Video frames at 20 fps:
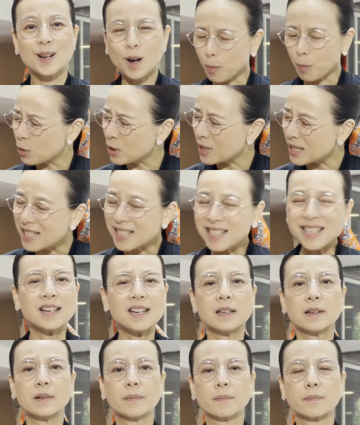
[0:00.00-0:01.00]
ขอบคุณจริ
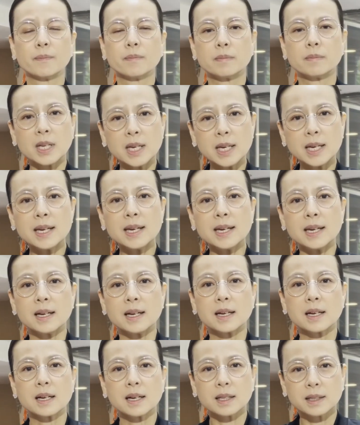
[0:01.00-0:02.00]
งๆที่
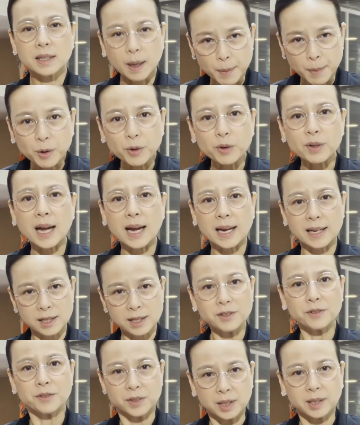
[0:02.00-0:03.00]
ทำให้คนไทย
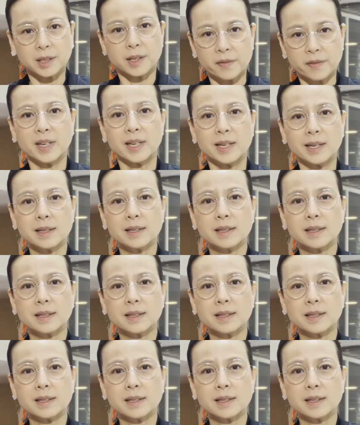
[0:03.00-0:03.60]
ได้ดูทางทีวี